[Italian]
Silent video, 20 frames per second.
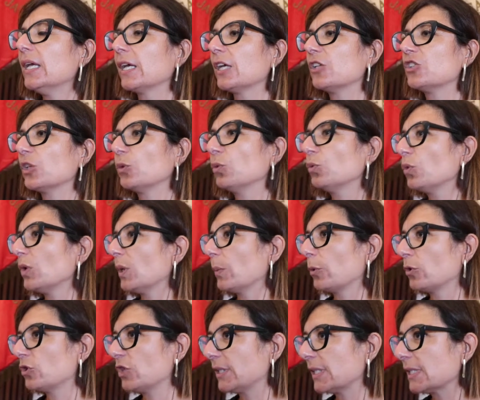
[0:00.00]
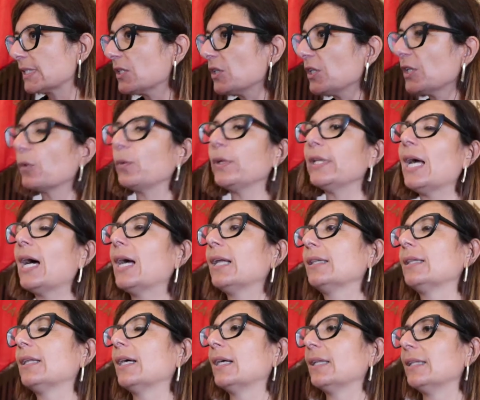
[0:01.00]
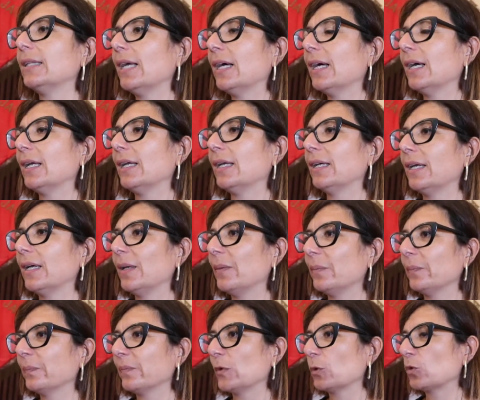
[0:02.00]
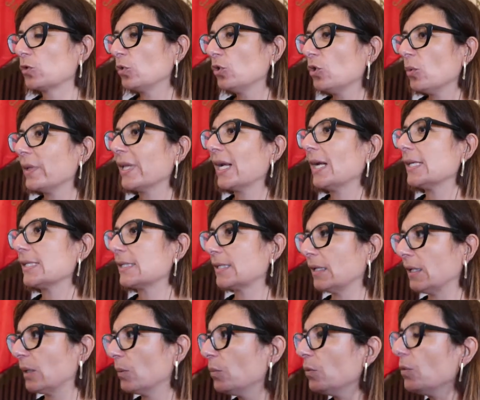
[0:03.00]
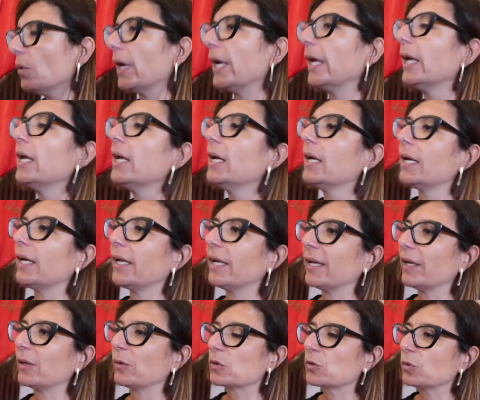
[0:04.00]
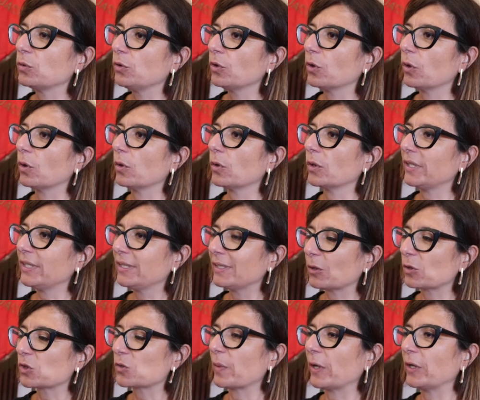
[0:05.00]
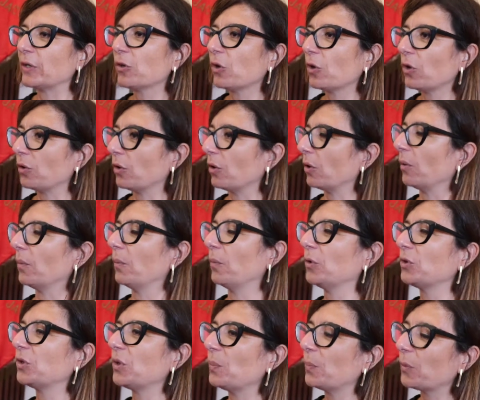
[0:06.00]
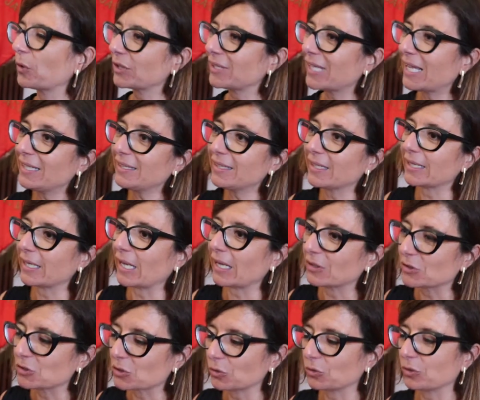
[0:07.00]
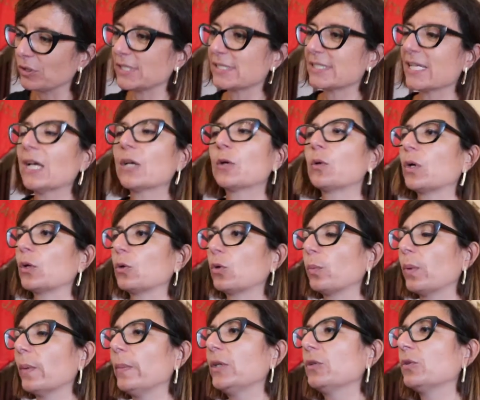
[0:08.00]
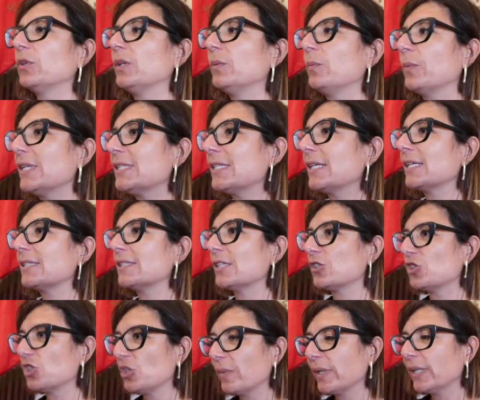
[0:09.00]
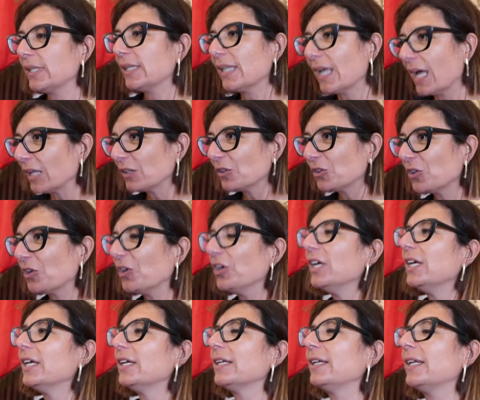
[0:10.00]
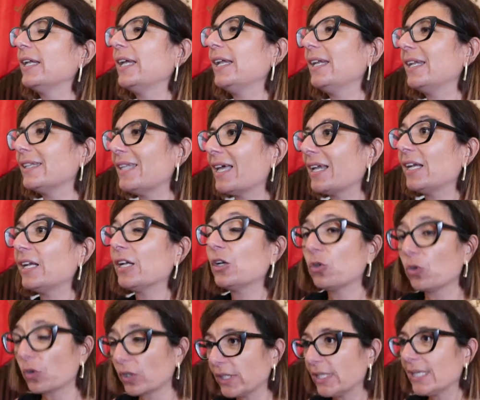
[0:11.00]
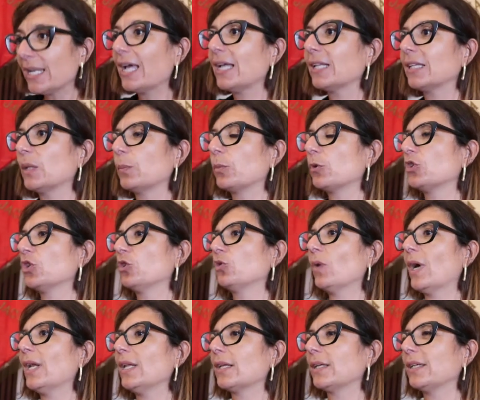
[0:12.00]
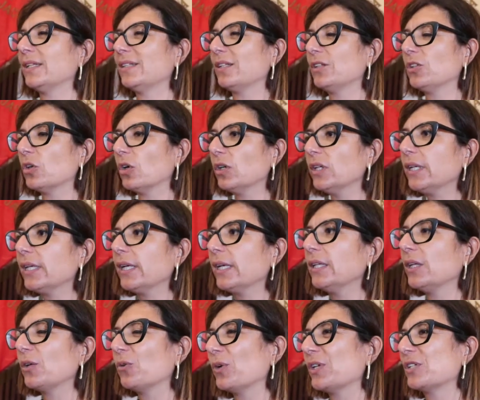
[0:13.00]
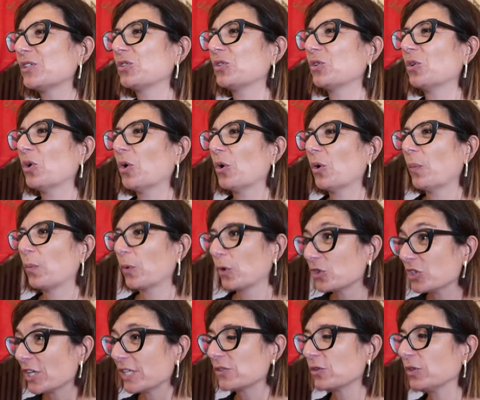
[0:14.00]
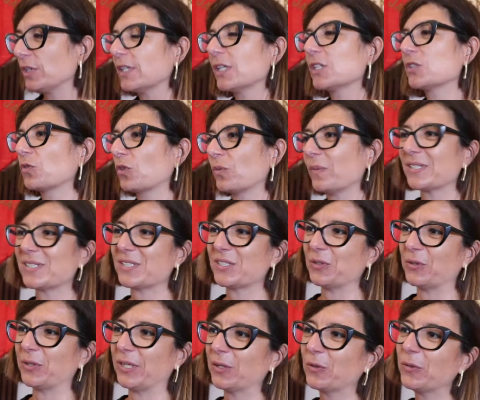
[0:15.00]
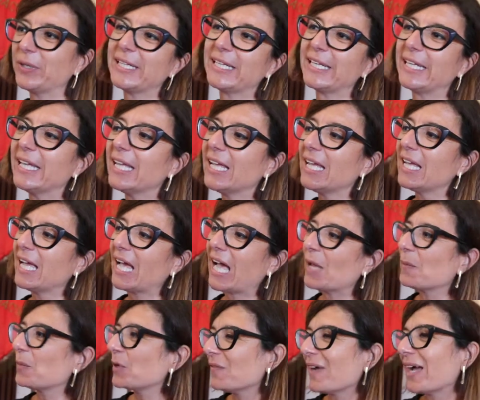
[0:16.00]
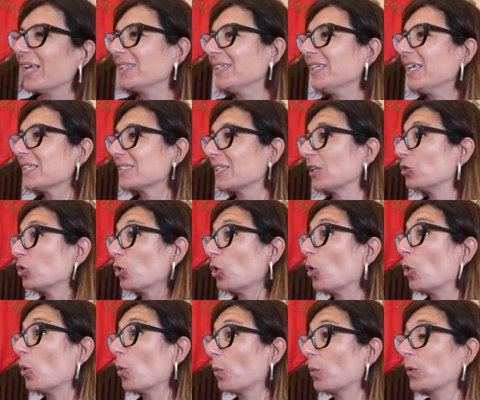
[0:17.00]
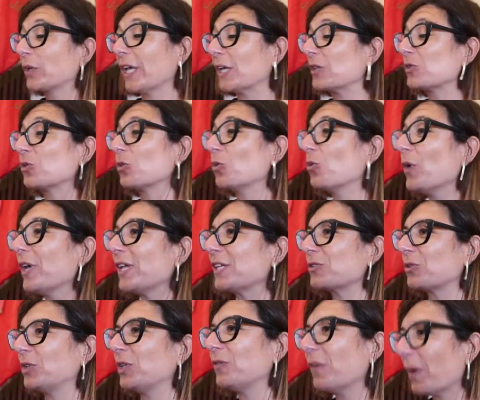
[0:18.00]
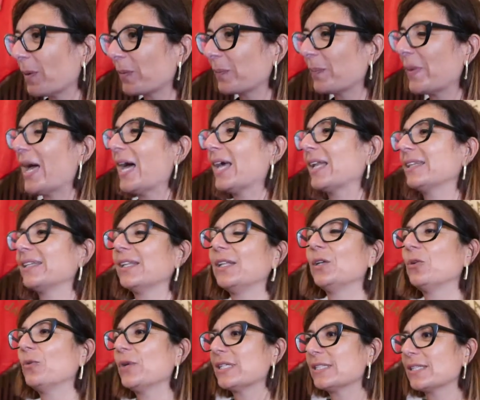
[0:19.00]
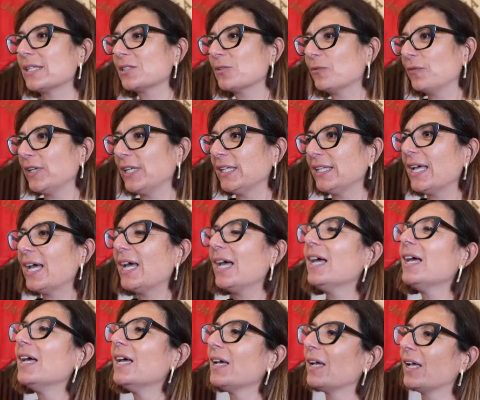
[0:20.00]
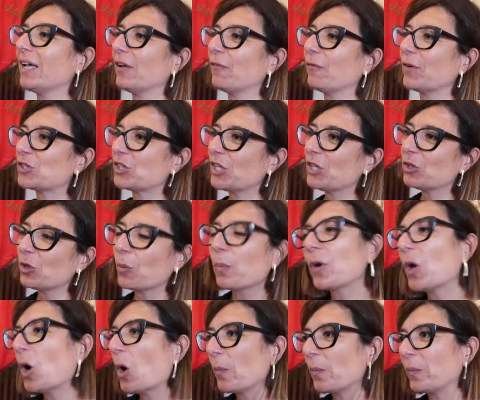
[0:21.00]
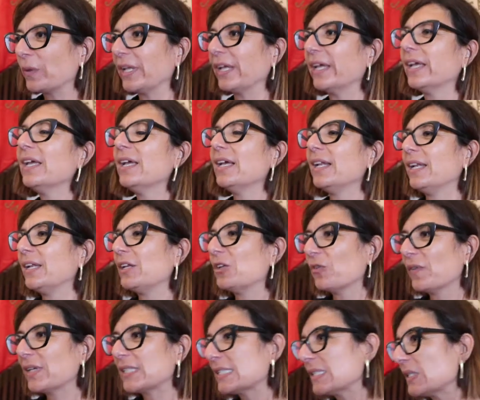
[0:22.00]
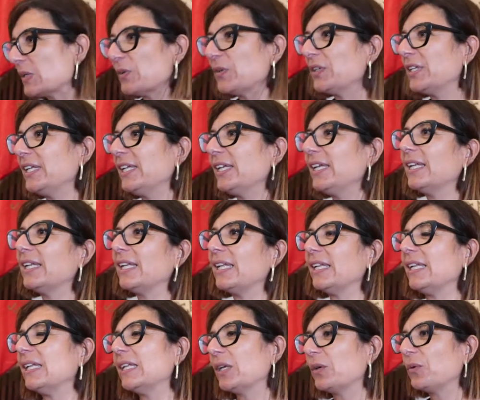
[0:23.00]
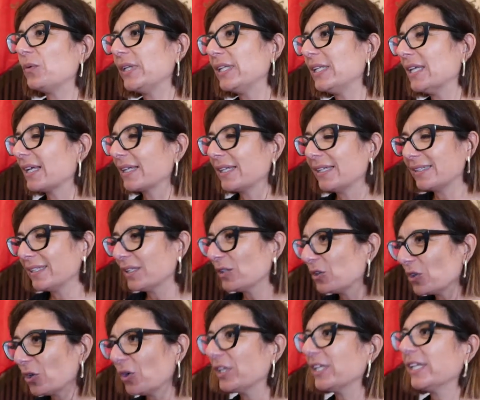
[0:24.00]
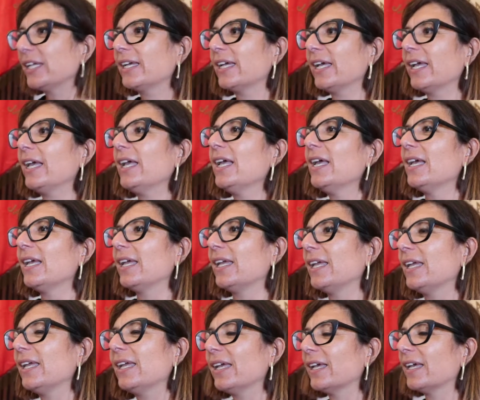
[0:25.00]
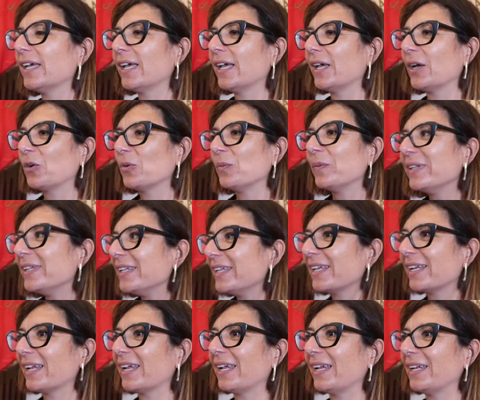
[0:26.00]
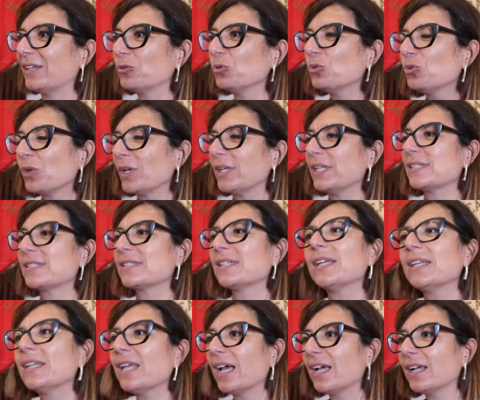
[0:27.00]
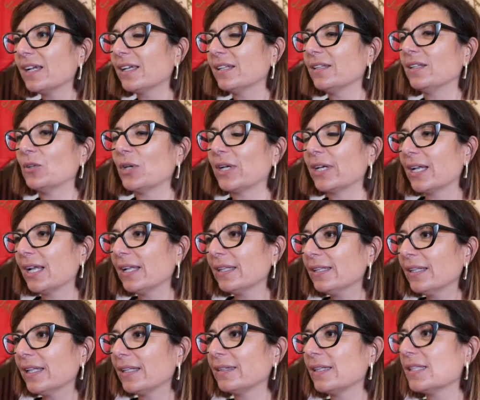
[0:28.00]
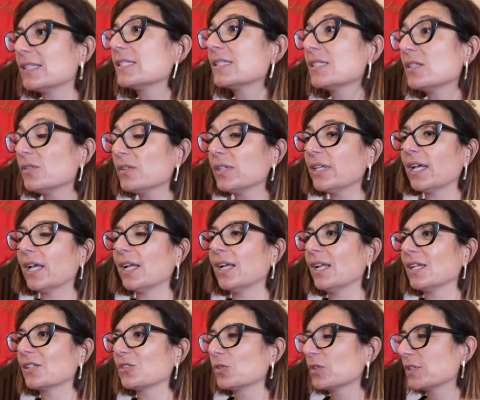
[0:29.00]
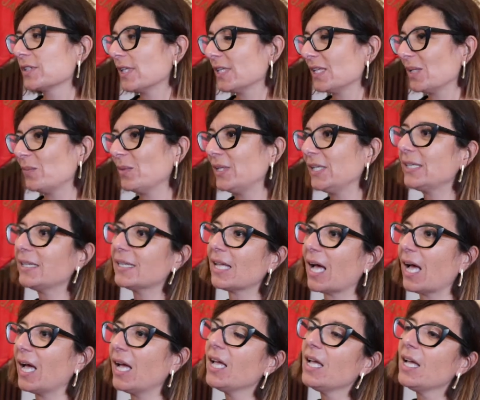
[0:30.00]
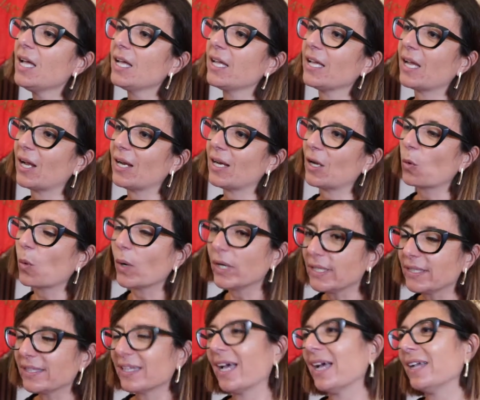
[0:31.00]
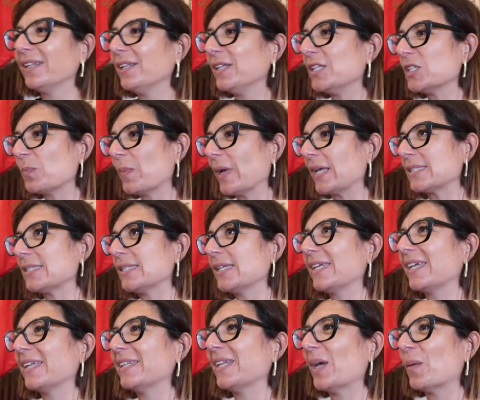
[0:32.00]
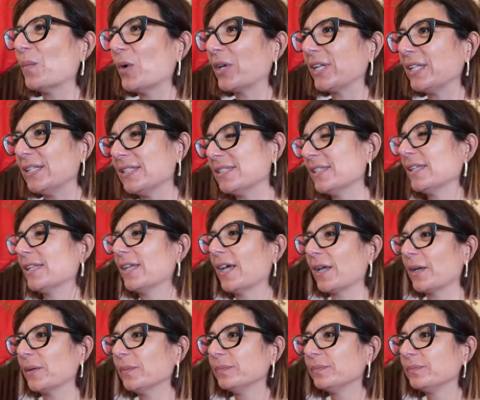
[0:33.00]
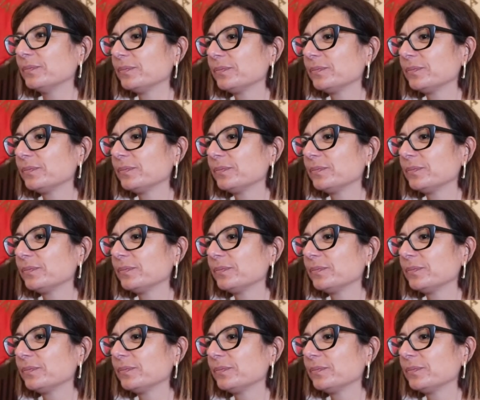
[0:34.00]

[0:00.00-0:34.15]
che c'è tutta una progettazione guidata dallo ehm, studio Mirale Stagliabue, eh, uno studio italo-spagnolo molto importante che ha sotto di sé anche un raggruppamento di imprese che si è cimentato nel dare le coordinate progettuali architettoniche di questo processo di trasformazione. Quindi ai privati è stato chiesto questo, di far parte di questa sfida eh, facendo proprie le innovazioni, le linee guida architettoniche e eh, come dire, tutto all'insegna anche di una grande attenzione alla sostenibilità e alla qualità degli spazi che andiamo a ridisegnare